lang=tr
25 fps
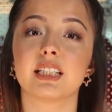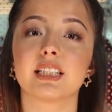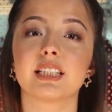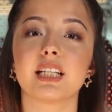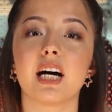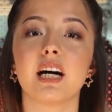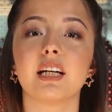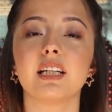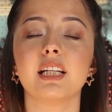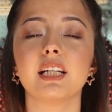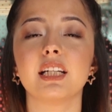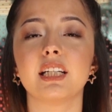
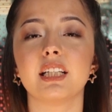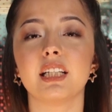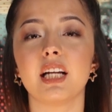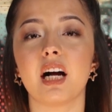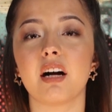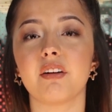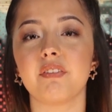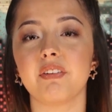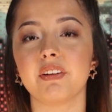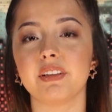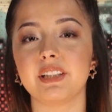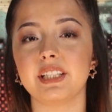Sahne
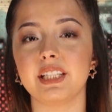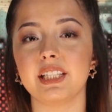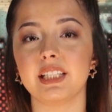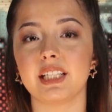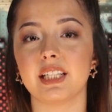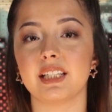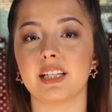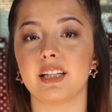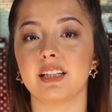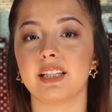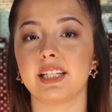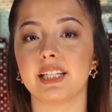
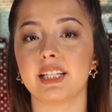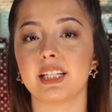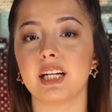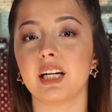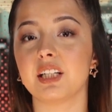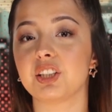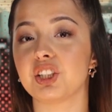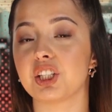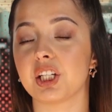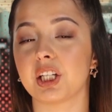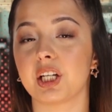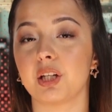kıyafetiyle de
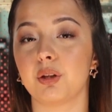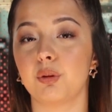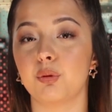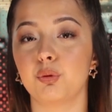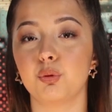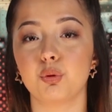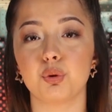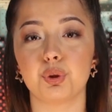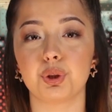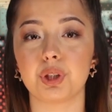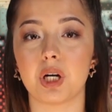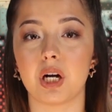dikkat çeken
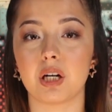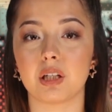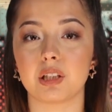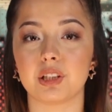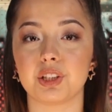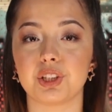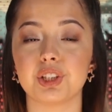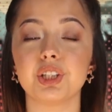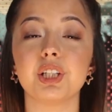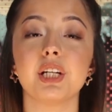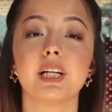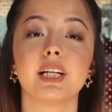ünlü
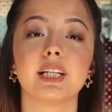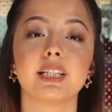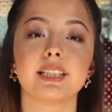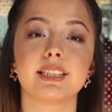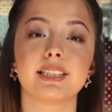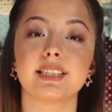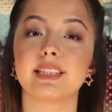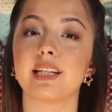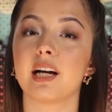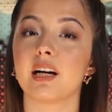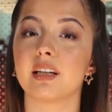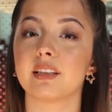şarkıcı
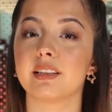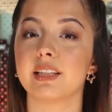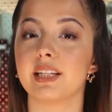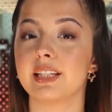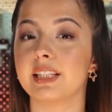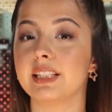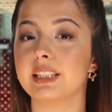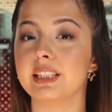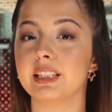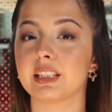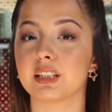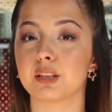siyah
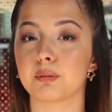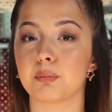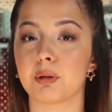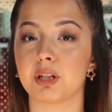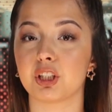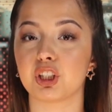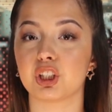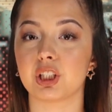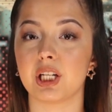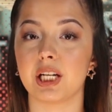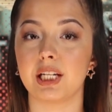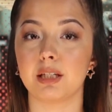derin
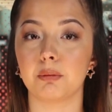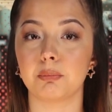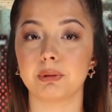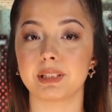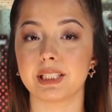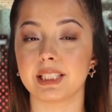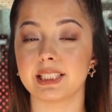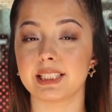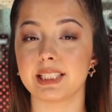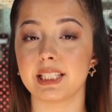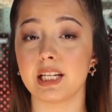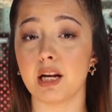yırtmaçlı
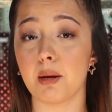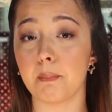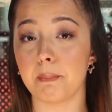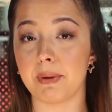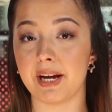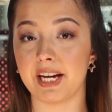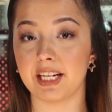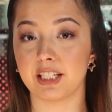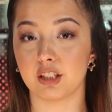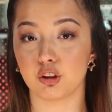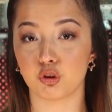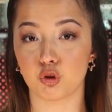elbisesiyle
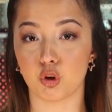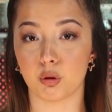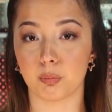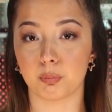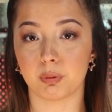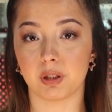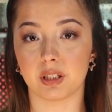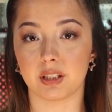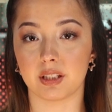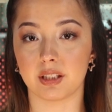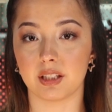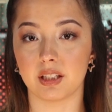beğeni
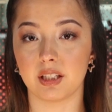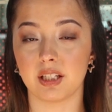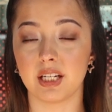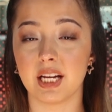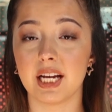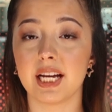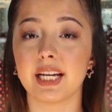topladı.